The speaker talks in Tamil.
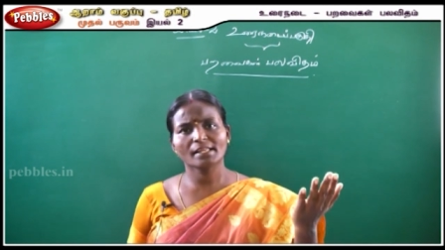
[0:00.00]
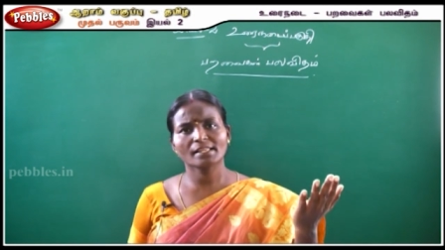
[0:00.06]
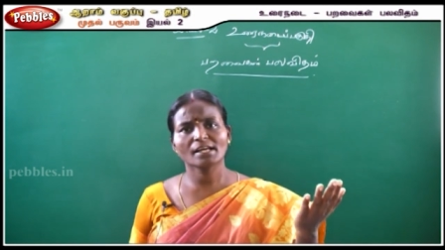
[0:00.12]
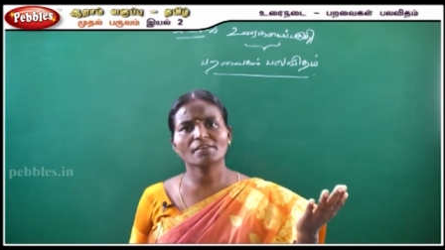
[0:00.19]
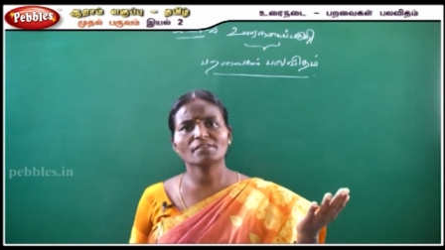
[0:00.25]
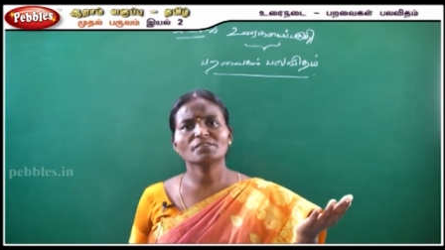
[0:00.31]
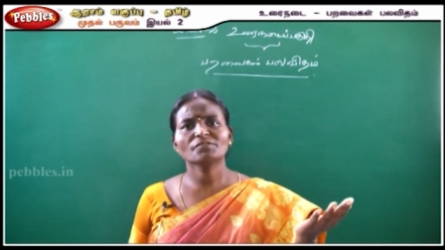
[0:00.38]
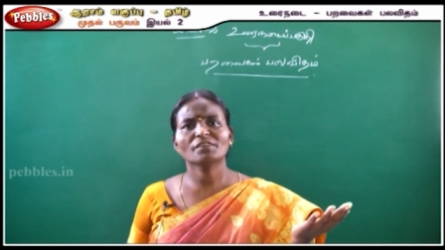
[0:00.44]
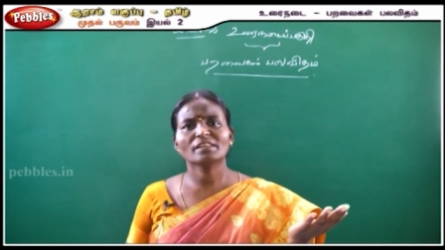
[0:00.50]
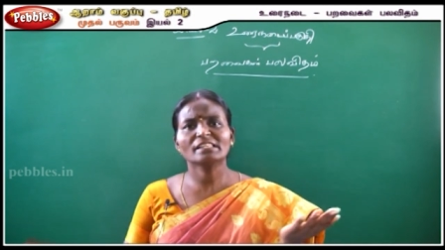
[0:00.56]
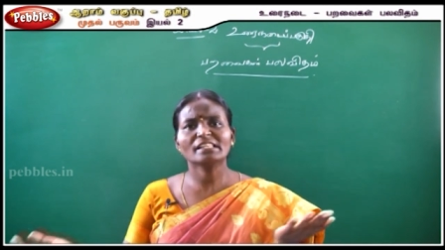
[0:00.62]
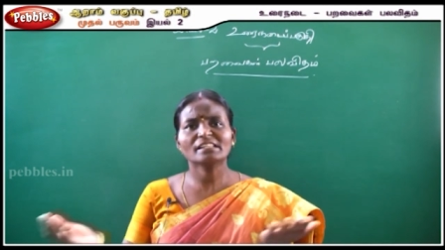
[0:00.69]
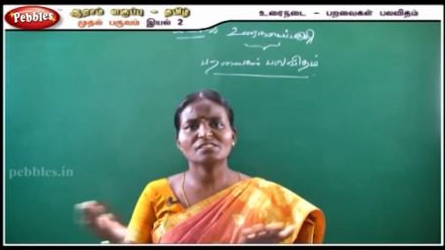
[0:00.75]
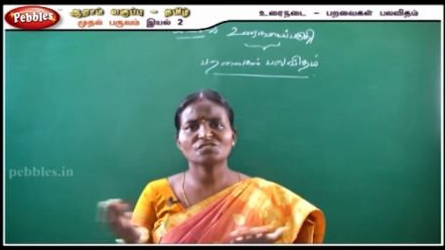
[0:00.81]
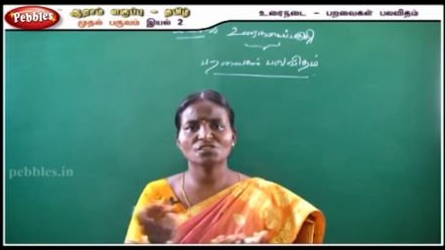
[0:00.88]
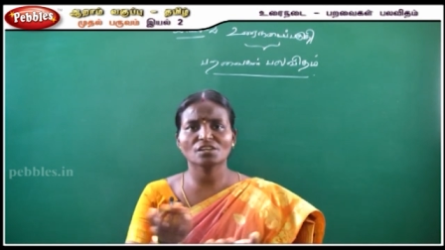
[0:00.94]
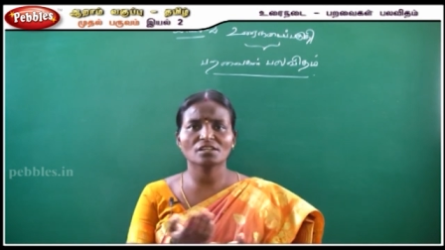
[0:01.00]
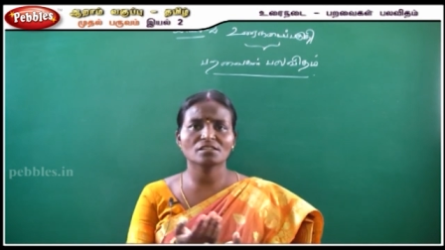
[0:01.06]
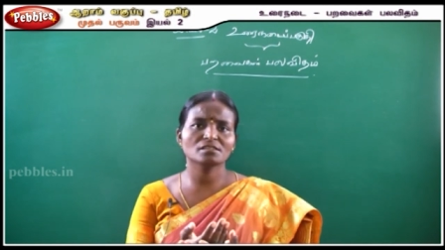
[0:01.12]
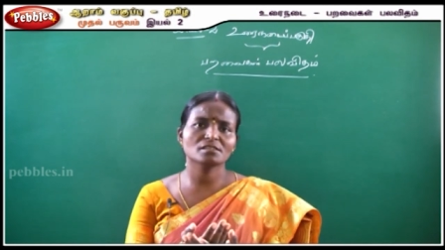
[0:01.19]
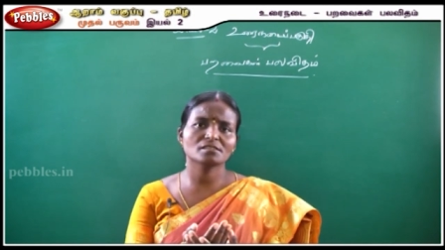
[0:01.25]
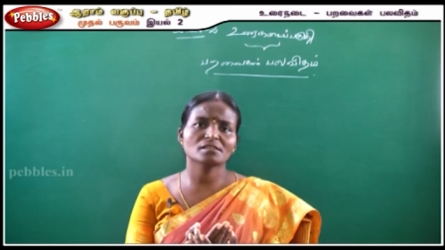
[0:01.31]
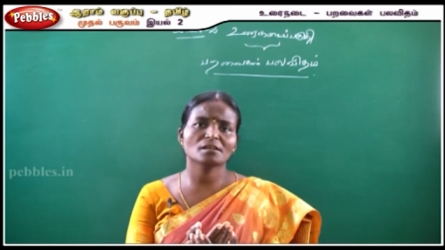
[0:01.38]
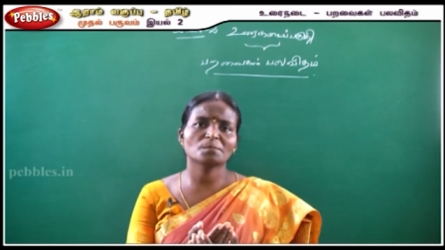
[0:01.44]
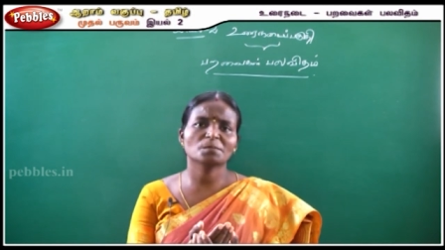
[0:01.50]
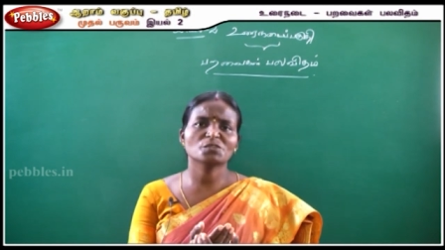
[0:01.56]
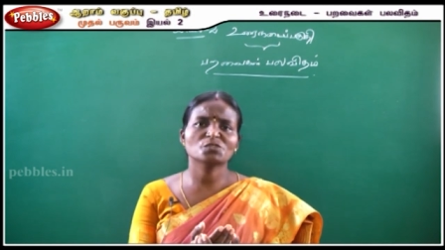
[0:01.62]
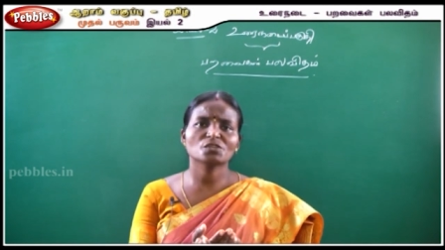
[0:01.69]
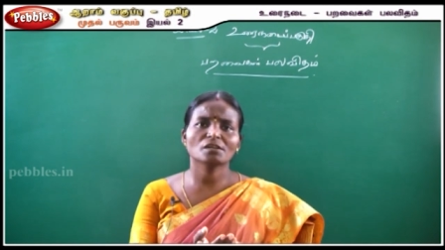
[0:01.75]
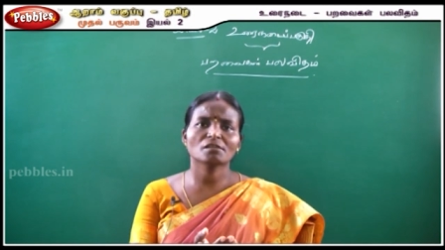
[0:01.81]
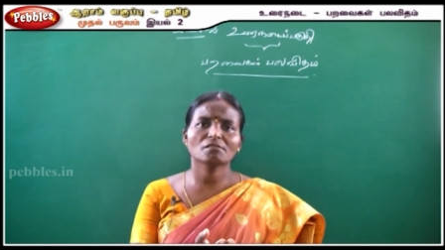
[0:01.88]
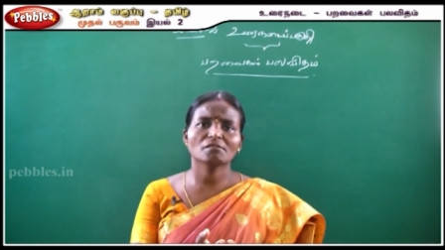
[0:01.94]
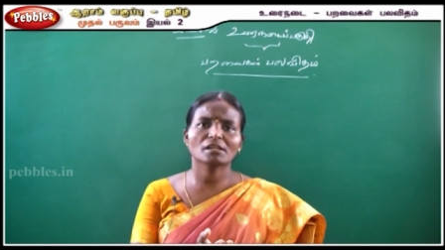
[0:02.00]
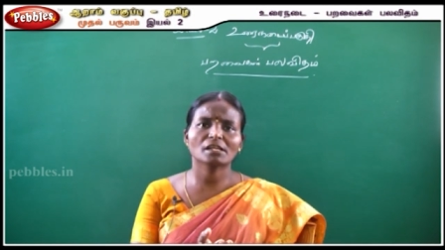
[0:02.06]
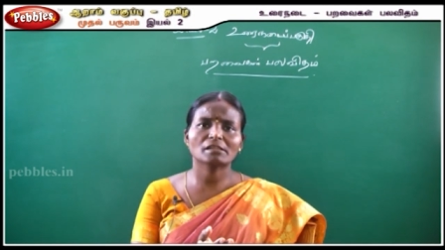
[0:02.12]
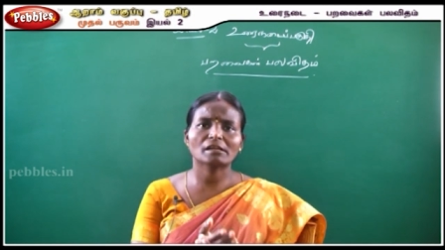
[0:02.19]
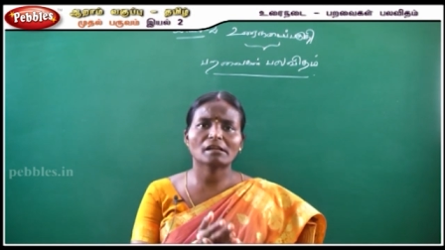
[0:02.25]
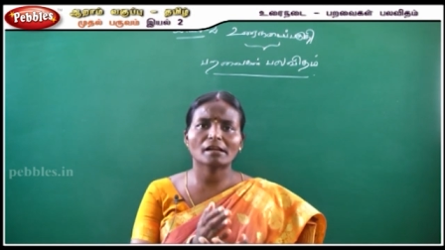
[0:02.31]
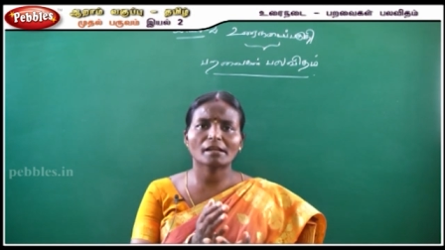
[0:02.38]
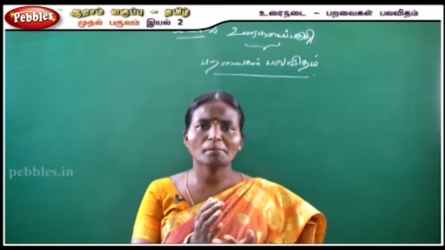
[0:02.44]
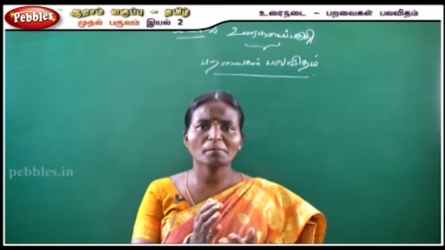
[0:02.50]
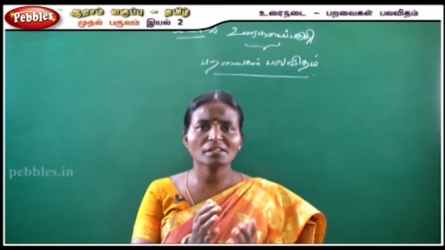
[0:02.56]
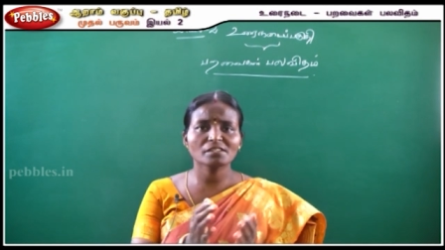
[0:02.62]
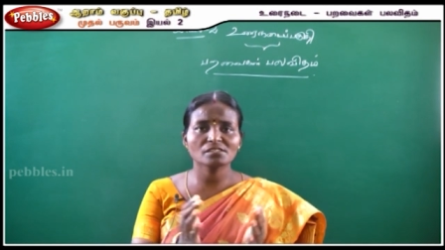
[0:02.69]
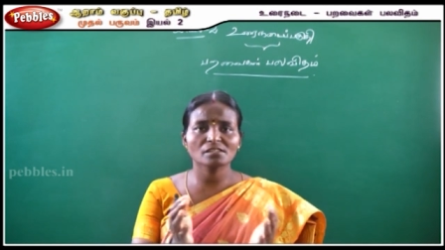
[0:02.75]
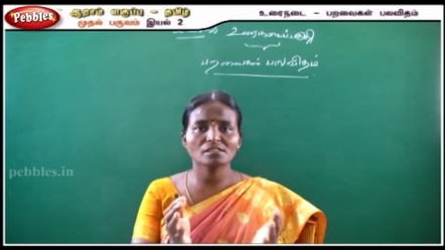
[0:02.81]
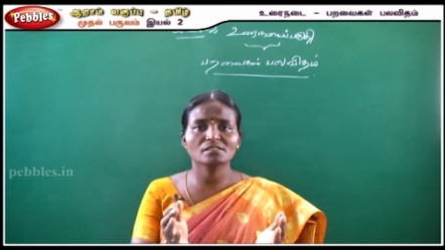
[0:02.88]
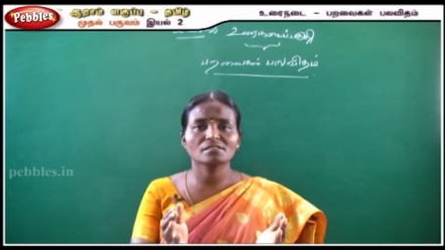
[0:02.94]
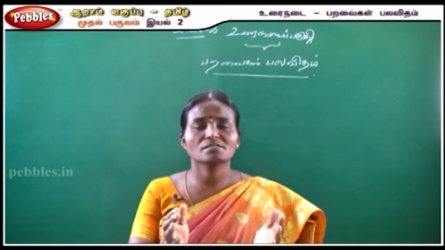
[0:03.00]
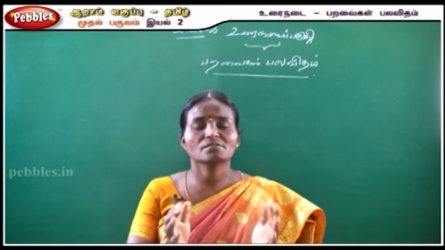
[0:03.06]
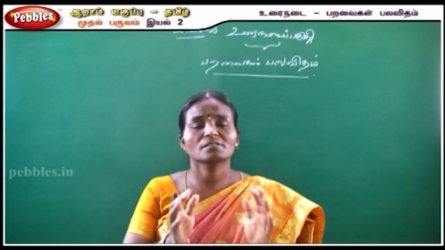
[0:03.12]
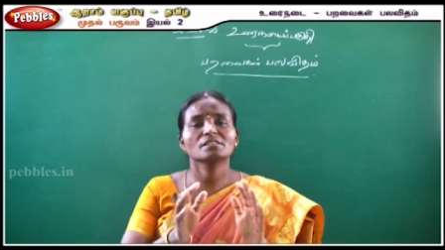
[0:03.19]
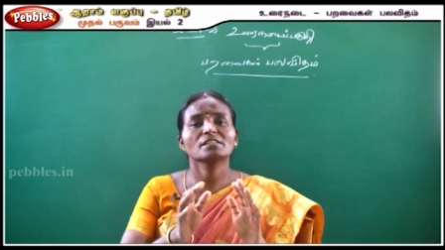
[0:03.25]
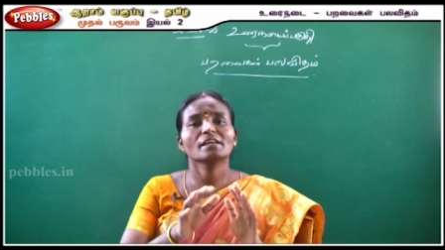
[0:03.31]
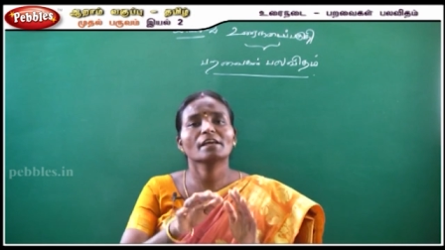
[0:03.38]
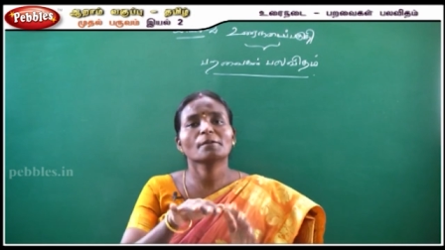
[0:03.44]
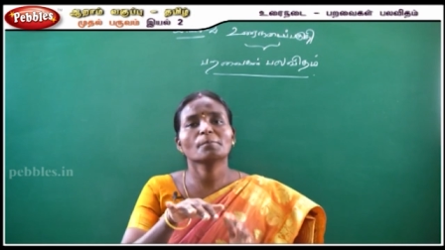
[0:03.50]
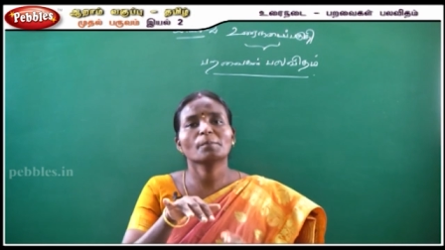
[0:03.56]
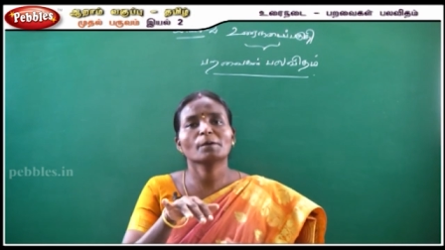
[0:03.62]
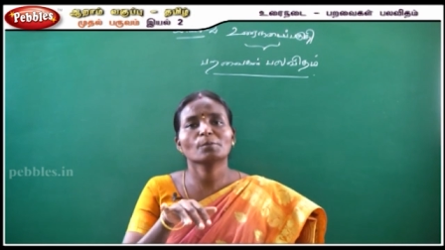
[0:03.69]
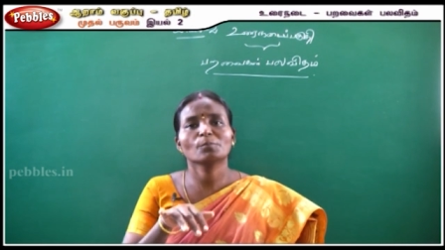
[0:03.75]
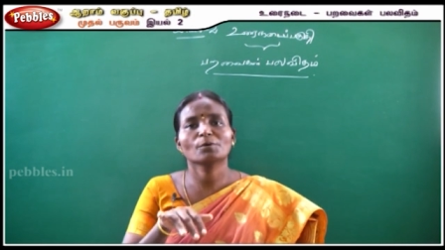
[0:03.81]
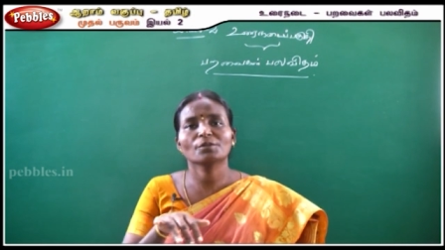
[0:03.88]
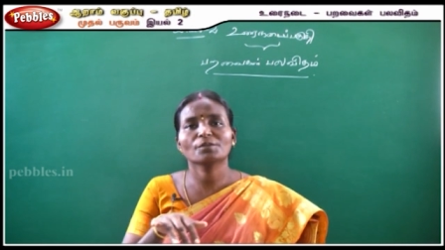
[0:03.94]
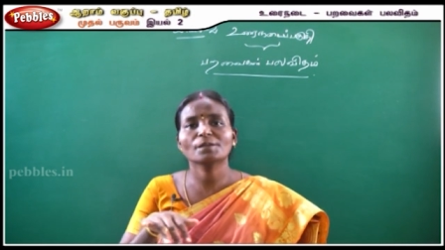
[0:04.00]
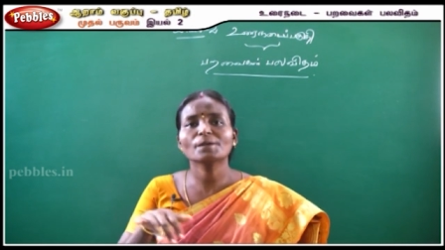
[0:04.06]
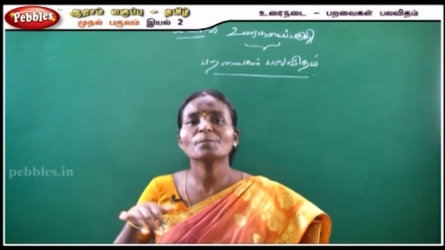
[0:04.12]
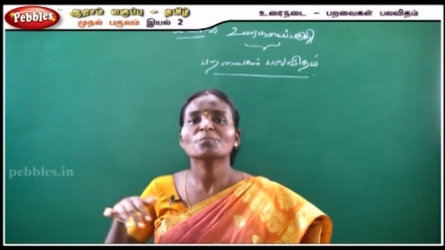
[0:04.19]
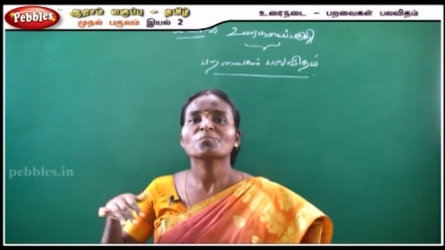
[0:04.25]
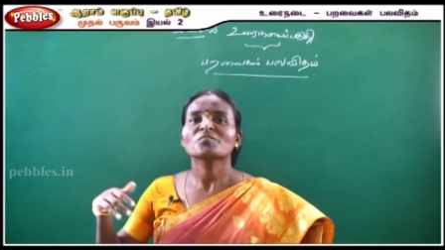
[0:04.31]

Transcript: அதாவது வெதர் சேஞ்சஸ் அப்படின்னு சொல்லக்கூடிய அந்த கிளைமேட் சேஞ்சஸ் வந்து ஏற்படும் பொழுது